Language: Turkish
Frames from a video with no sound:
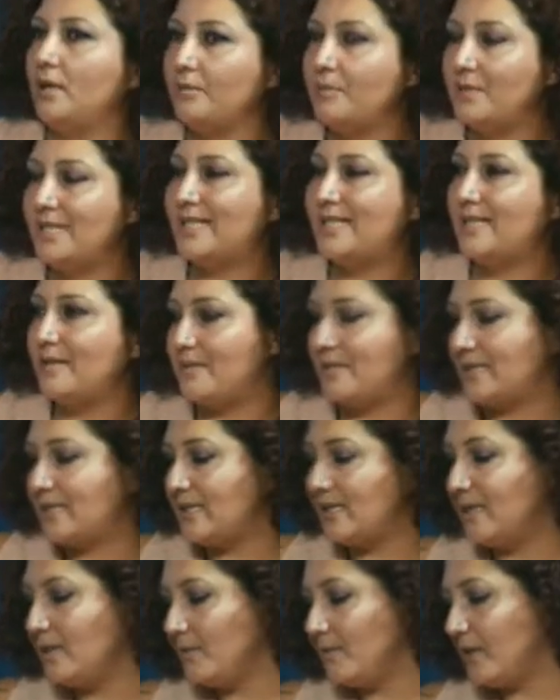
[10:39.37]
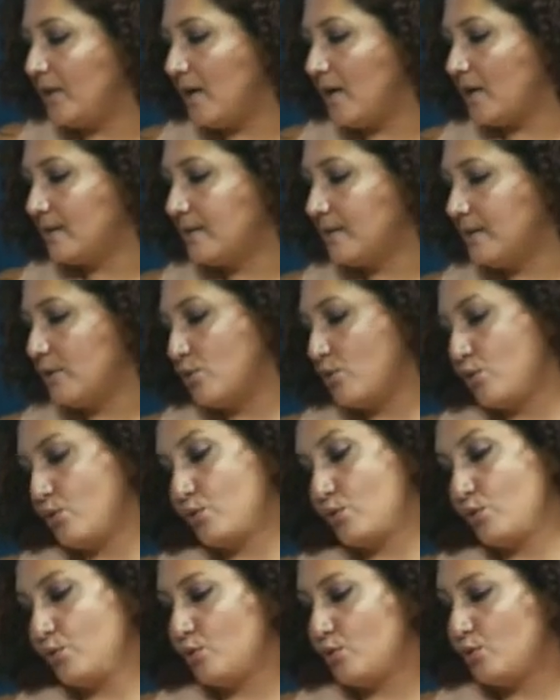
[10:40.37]
misli misli bir artış
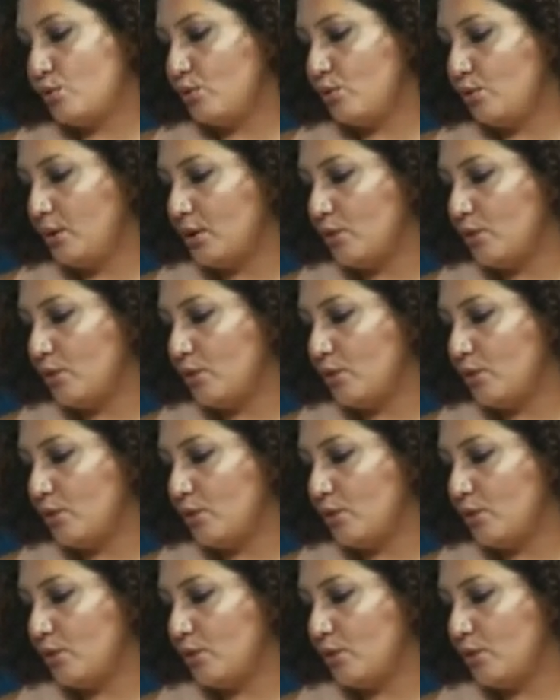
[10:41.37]
söz konusu.